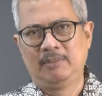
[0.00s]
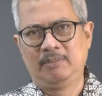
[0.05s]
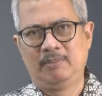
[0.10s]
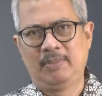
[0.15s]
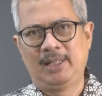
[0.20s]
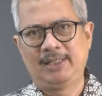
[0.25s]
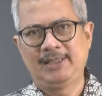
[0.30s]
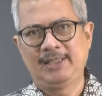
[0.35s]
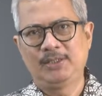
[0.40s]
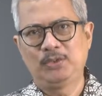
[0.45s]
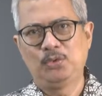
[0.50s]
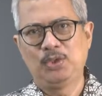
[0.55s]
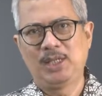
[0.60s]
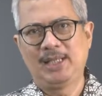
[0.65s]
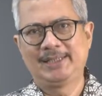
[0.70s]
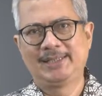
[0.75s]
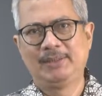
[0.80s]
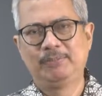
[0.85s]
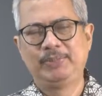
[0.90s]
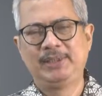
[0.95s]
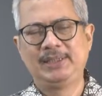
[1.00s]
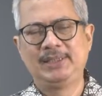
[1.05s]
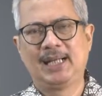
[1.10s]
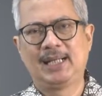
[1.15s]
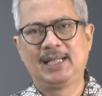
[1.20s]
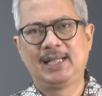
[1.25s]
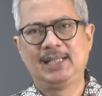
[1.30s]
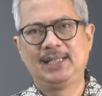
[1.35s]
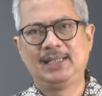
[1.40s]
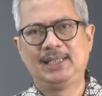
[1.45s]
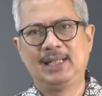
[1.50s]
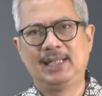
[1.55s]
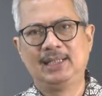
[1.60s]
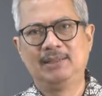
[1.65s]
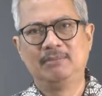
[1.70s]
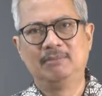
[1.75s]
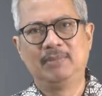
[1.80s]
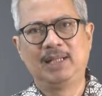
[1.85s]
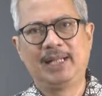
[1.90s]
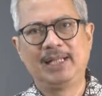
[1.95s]
Mata kuliah kebijakan dan
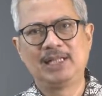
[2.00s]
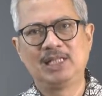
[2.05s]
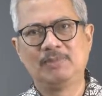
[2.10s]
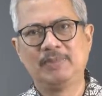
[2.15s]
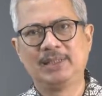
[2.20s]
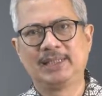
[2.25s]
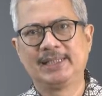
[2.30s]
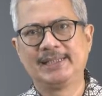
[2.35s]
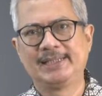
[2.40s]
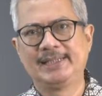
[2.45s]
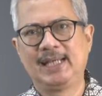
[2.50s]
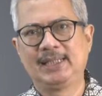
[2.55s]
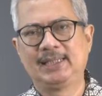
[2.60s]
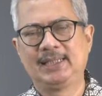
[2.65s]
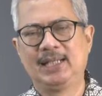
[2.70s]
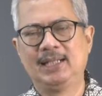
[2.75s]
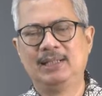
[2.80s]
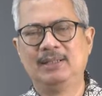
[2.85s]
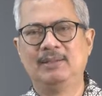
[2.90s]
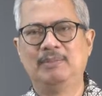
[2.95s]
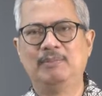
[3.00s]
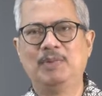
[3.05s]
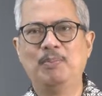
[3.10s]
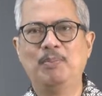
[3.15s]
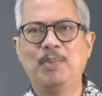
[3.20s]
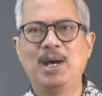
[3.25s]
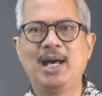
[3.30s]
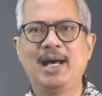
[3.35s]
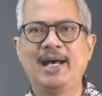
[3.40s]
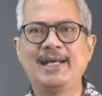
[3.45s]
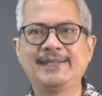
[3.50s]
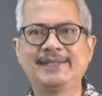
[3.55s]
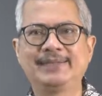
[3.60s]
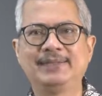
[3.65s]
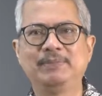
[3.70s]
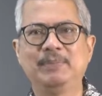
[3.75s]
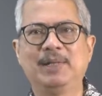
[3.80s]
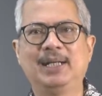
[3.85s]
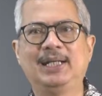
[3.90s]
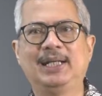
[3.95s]
manajemen kesehatan membahas
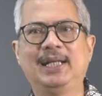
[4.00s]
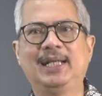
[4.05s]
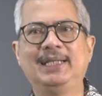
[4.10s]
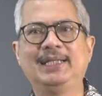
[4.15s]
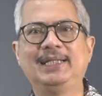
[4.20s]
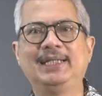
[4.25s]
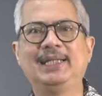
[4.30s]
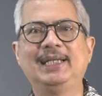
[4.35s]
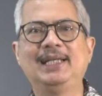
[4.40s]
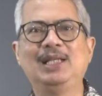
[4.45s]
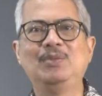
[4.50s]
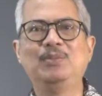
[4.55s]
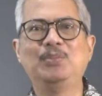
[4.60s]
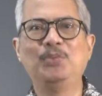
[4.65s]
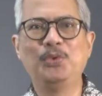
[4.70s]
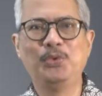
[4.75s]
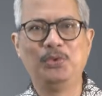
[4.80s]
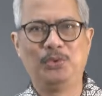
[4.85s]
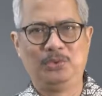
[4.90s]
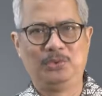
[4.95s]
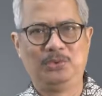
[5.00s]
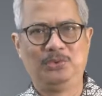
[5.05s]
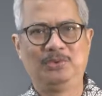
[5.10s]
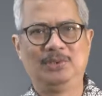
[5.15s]
mengenai ilmu